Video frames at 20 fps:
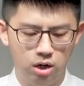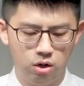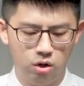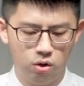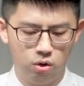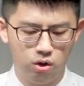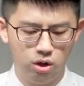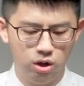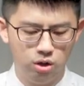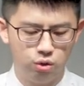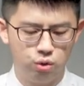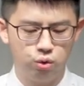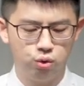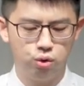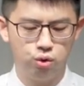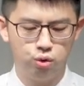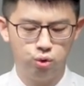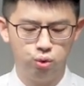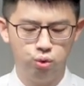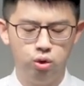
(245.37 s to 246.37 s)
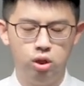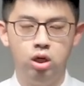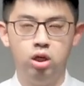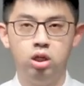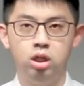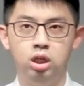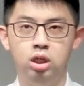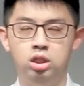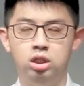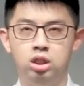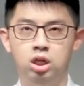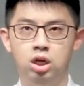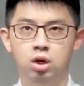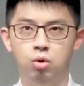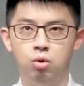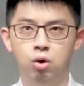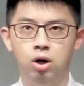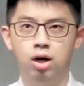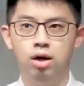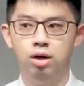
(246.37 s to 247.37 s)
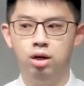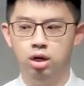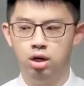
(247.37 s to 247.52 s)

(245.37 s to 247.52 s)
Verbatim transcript: 口里所出的一切话，